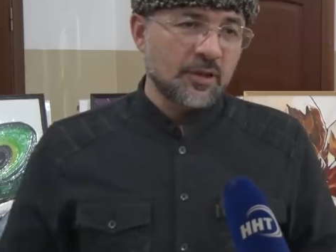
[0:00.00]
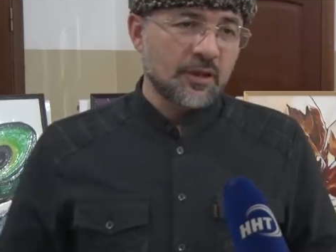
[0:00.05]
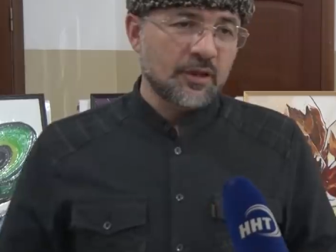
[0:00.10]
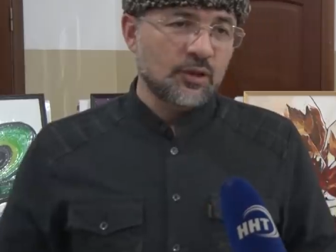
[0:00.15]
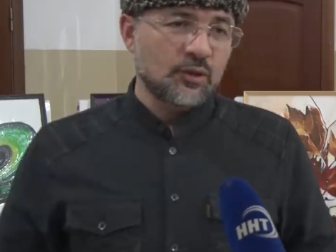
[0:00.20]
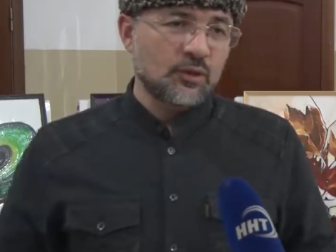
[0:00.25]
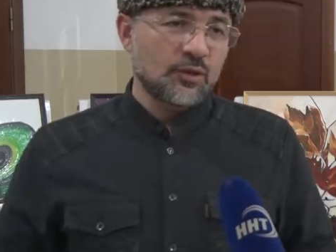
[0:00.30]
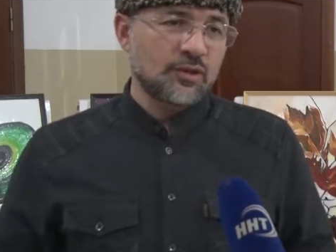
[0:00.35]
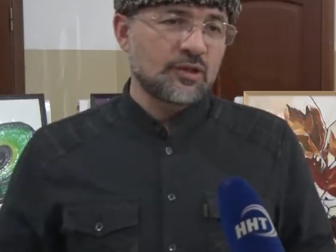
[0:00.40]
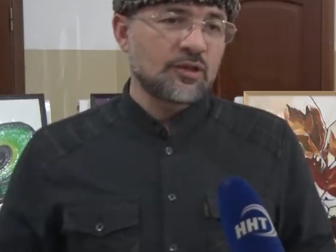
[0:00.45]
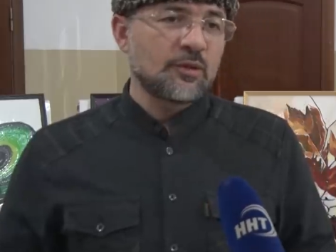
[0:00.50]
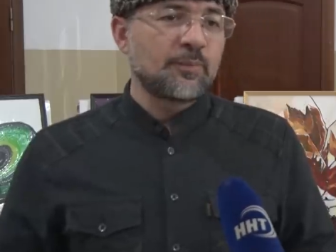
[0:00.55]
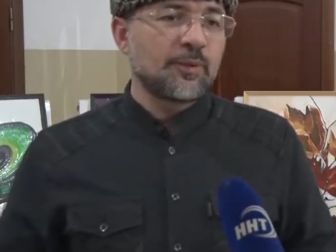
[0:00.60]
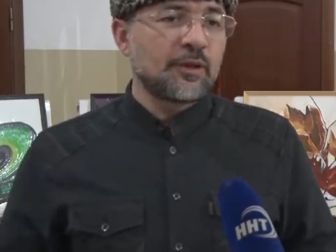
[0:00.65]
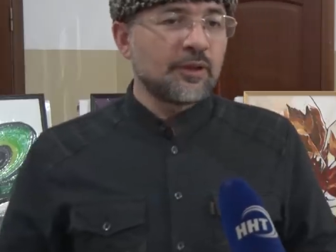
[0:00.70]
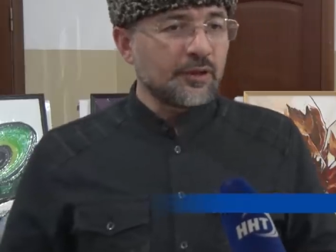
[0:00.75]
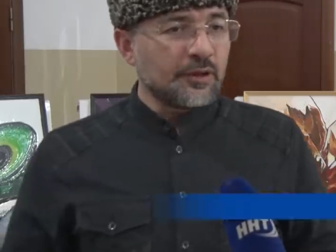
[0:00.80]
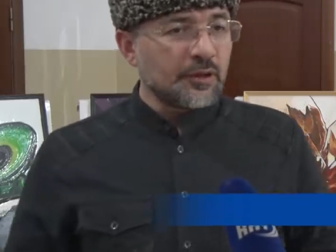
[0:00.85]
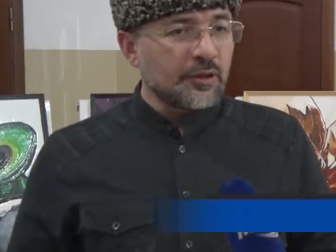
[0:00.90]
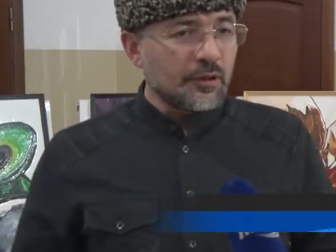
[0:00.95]
который
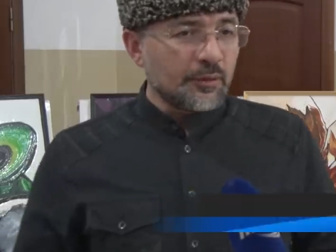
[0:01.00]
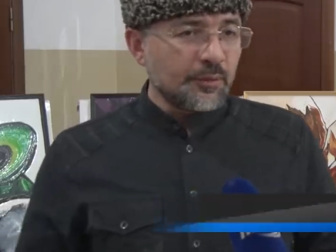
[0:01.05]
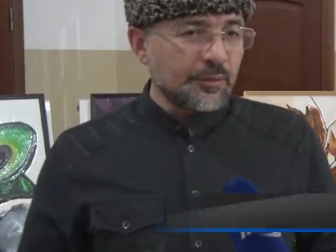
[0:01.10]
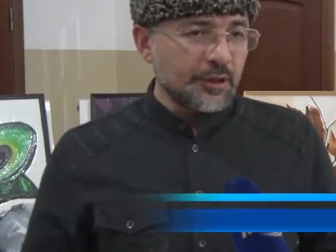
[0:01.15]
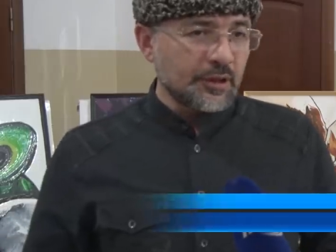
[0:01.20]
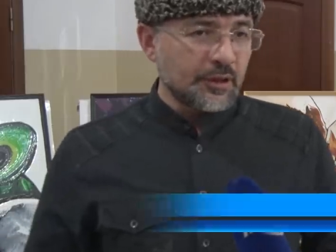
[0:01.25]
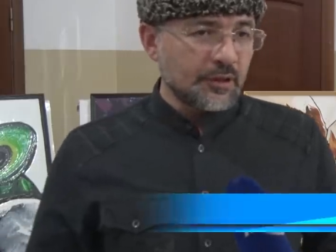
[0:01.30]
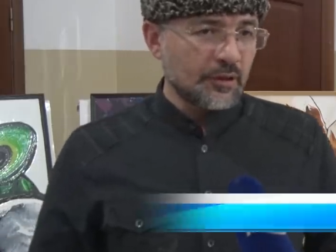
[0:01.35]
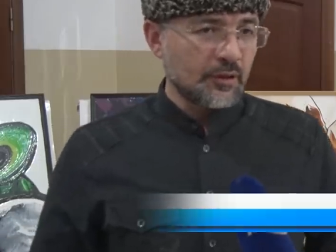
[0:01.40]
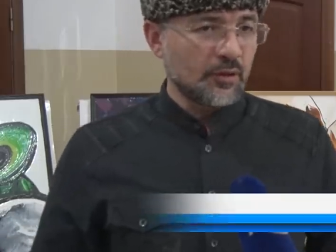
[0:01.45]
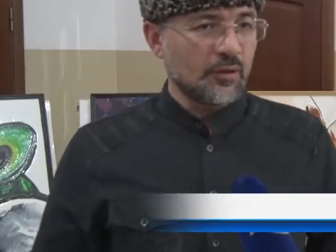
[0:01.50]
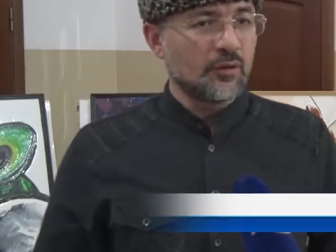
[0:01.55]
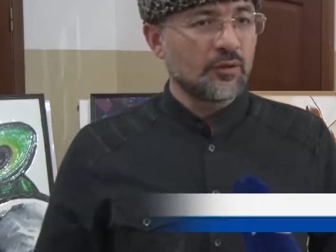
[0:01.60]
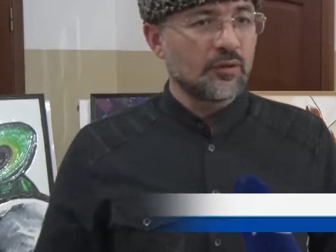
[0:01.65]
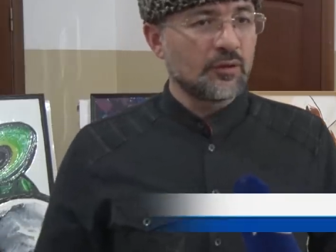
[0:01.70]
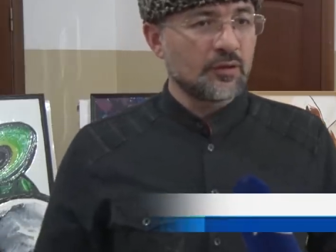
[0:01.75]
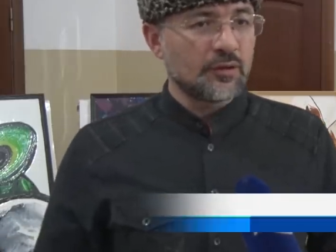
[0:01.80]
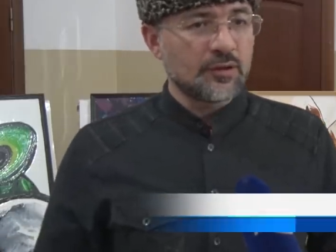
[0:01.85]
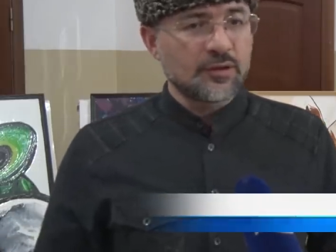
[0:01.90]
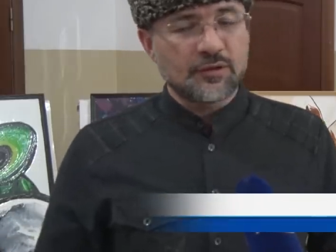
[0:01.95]
заполняет Нилмир,
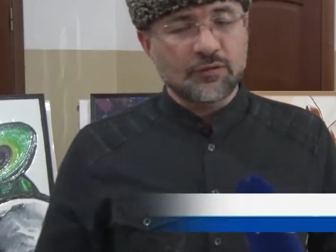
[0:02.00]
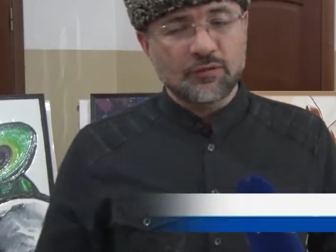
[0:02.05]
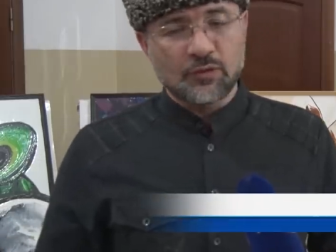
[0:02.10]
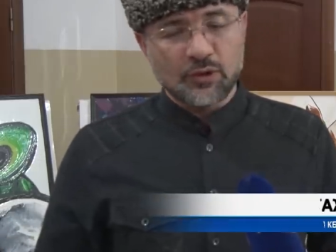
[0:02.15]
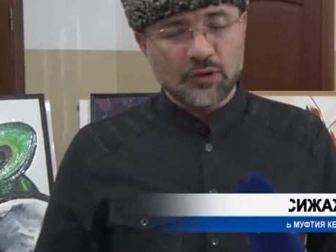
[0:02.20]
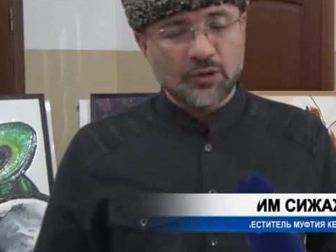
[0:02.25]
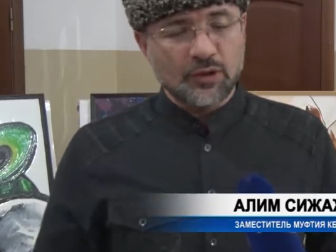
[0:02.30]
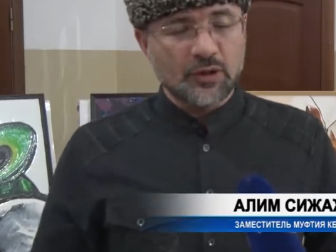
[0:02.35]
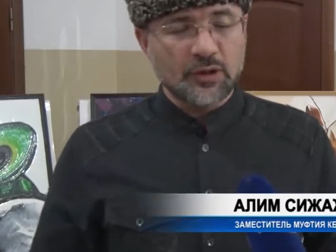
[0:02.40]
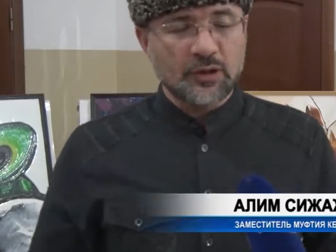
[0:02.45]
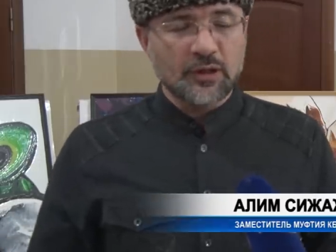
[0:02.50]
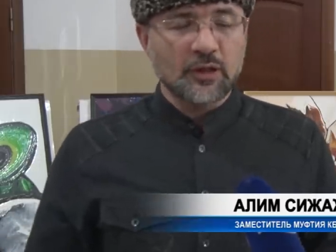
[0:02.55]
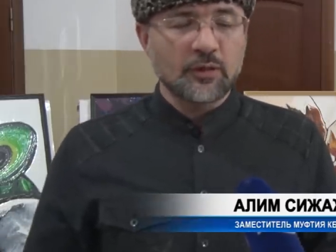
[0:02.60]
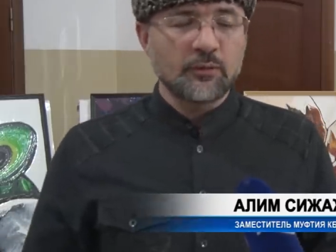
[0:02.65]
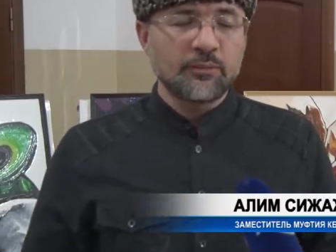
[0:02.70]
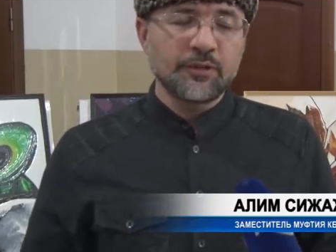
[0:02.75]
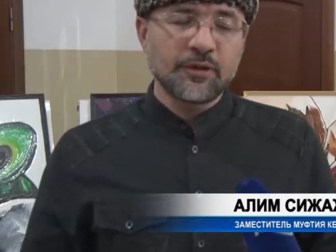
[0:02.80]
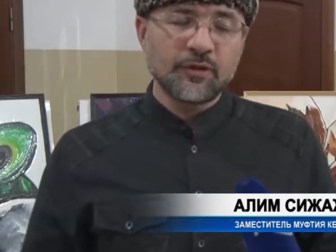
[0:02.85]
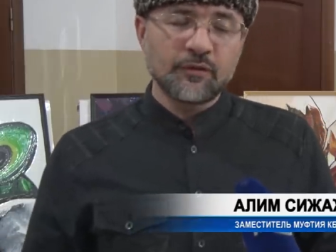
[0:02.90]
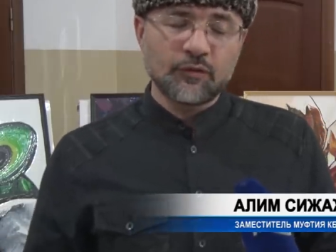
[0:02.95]
он сегодня как
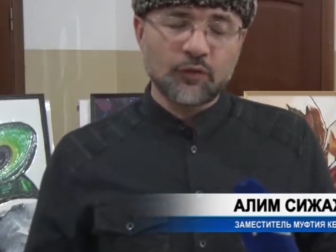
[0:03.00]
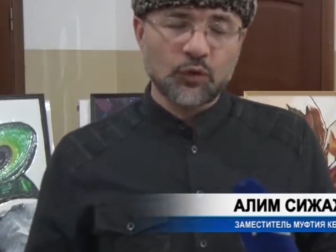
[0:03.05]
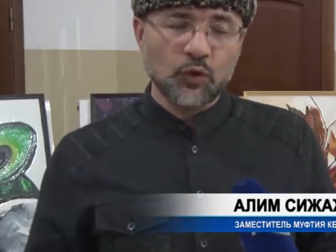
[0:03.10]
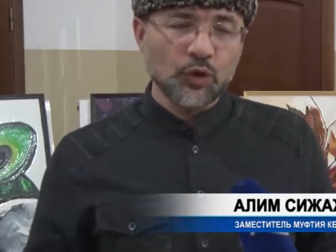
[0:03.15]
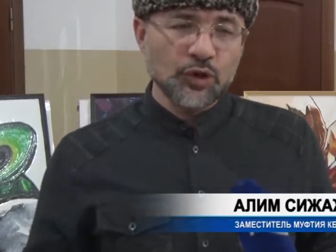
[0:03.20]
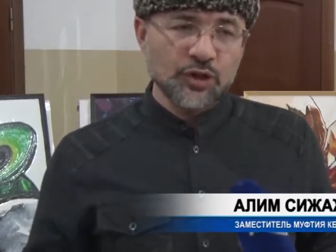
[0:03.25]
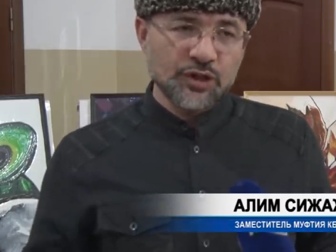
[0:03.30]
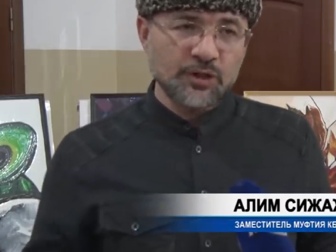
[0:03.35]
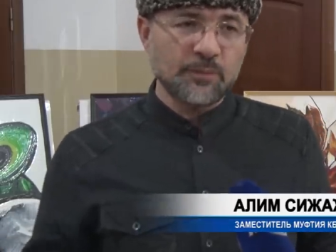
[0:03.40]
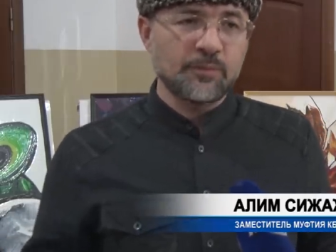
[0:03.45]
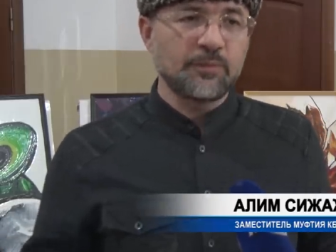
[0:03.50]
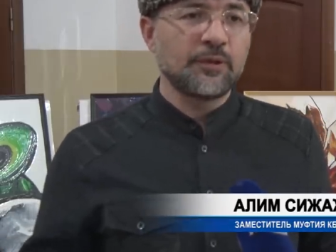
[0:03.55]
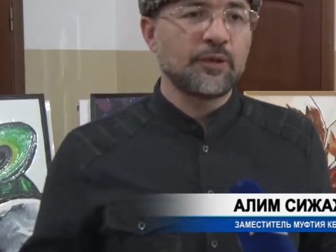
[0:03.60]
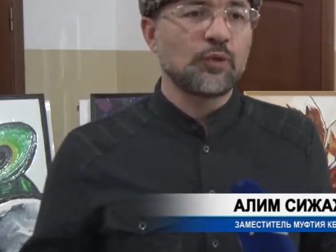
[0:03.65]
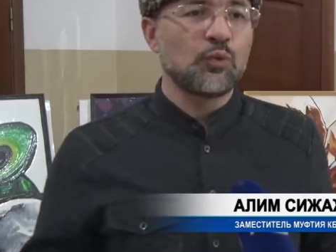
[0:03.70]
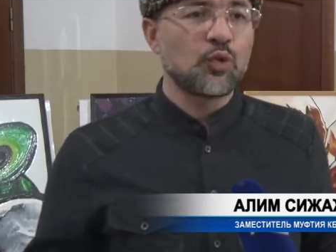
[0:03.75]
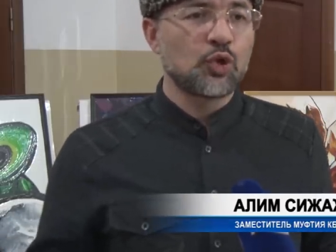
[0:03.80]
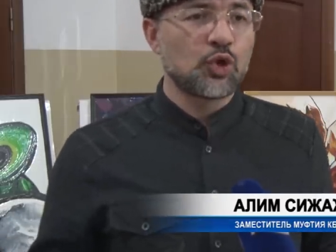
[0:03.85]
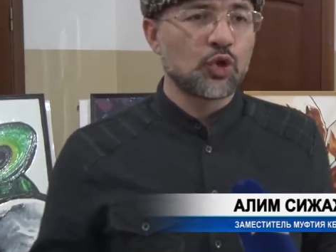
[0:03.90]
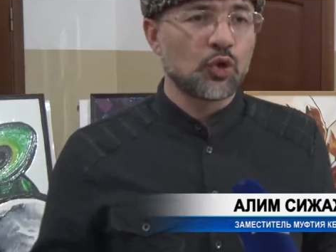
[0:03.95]
бы вроде бы
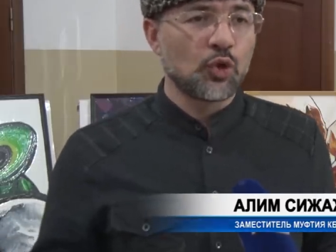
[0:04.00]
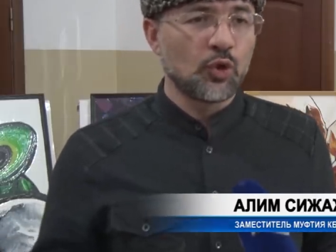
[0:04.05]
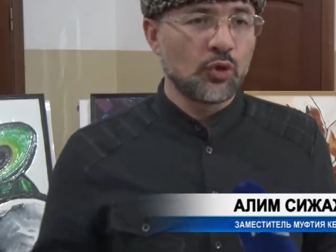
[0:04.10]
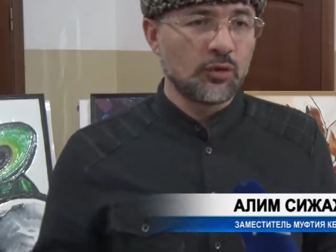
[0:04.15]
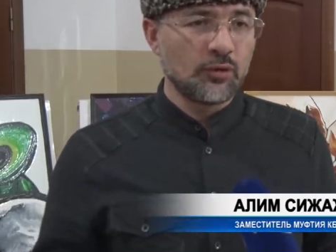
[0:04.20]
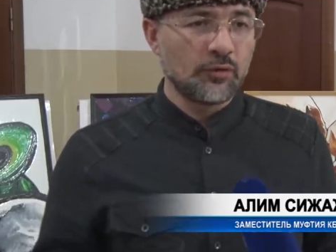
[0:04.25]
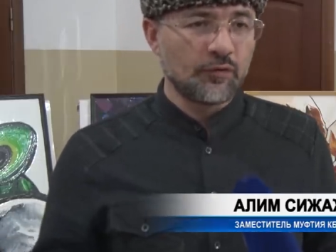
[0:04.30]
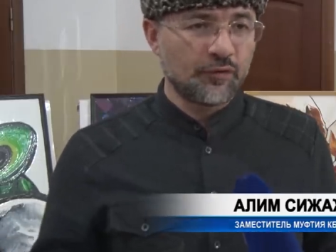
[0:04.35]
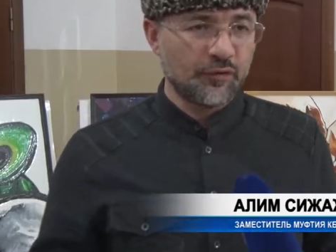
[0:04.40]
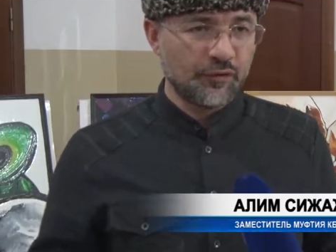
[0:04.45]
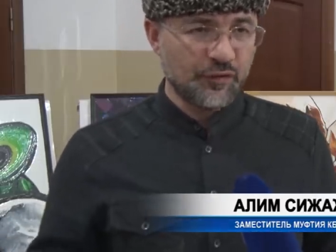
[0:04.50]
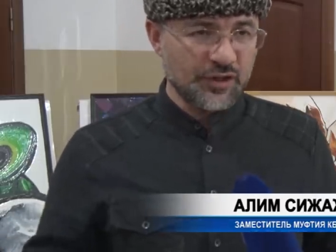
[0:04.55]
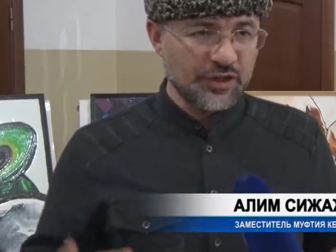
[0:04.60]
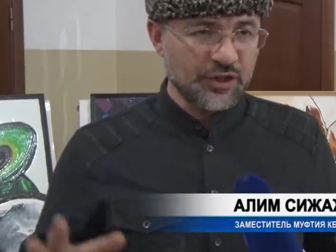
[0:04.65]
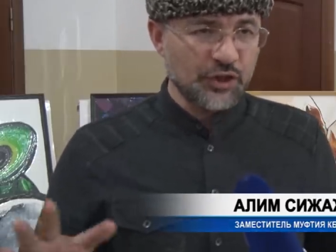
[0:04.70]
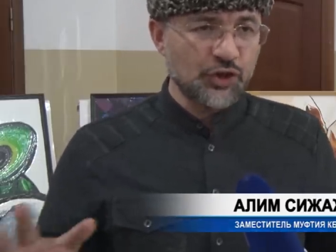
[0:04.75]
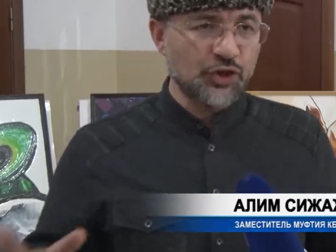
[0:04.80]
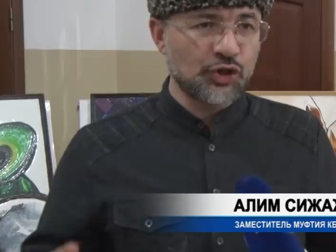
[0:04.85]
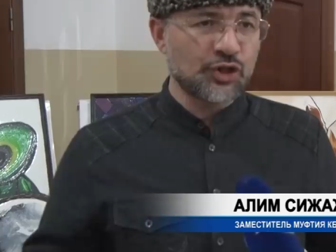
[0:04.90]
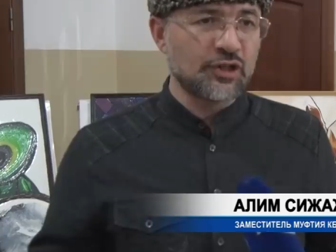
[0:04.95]
ушел
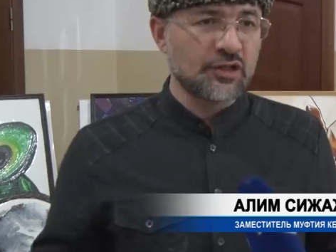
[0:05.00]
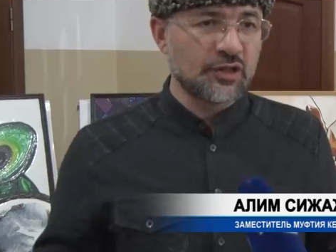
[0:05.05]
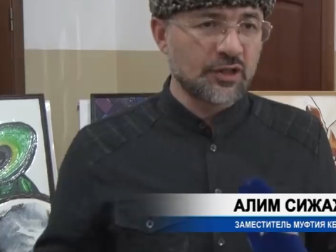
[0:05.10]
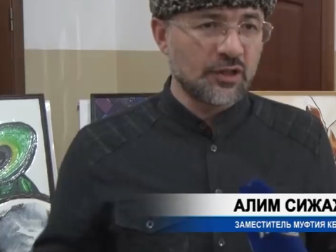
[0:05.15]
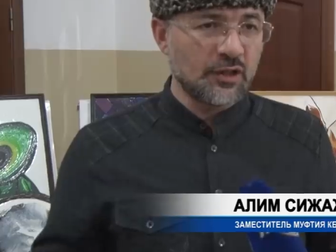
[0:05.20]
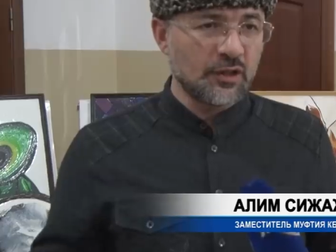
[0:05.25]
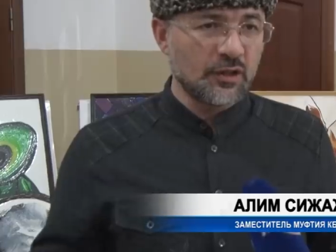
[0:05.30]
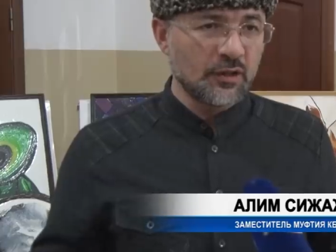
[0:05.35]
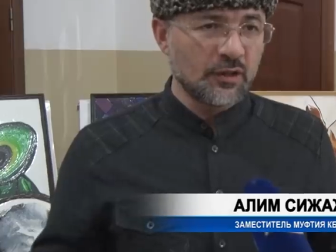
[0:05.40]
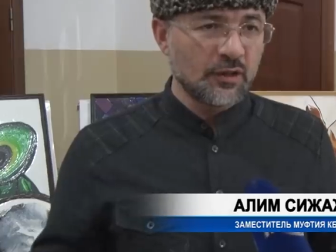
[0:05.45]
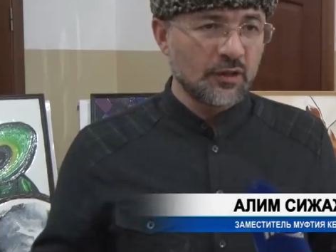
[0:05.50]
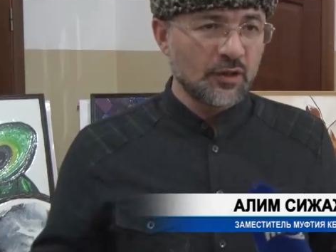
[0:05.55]
физически,